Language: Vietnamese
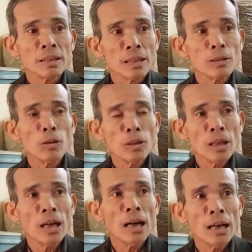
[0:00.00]
thì
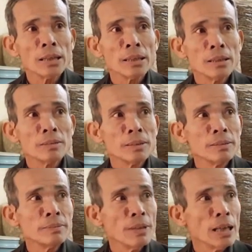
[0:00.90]
tôi
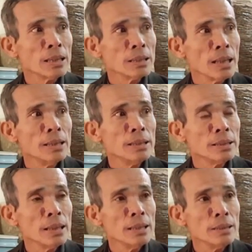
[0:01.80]
chỉ về thì thấy
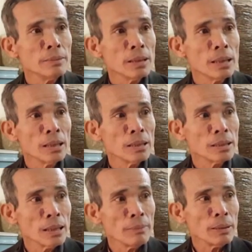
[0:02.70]
như thế nhưng
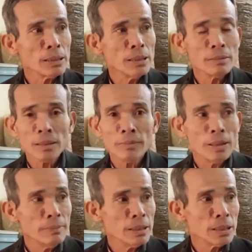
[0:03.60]
mà các bác sĩ tư
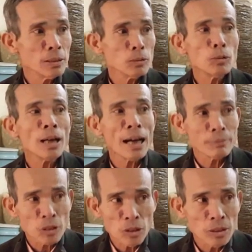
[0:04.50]
vấn về chỉ có thuốc
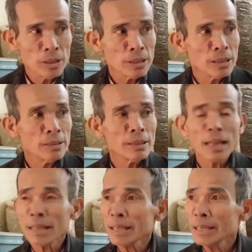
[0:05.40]
lam thôi dạ. thì
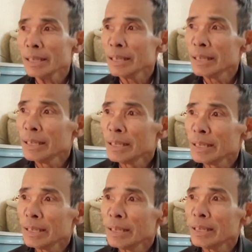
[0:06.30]
nghe thấy
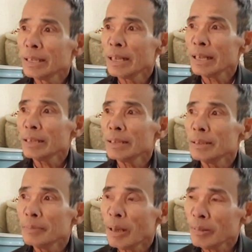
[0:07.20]

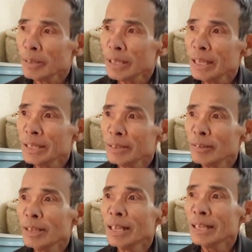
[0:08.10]
anh bảo lên đây thì
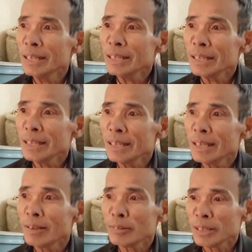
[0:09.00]
tôi lên vâng.
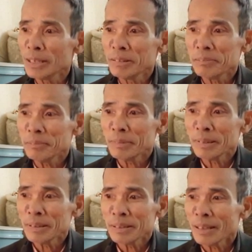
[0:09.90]
lên đầu thì
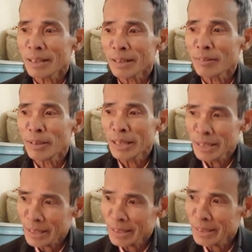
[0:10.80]
tưởng nó không ấy
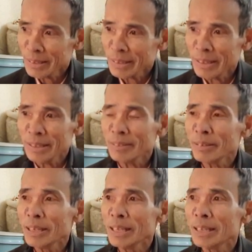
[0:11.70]
vâng. thế
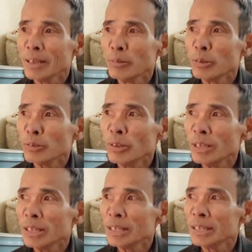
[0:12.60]
nhưng mà lên đây uống
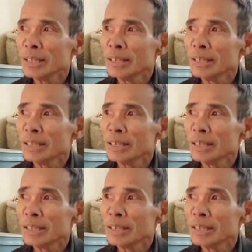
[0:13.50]
thuốc rồi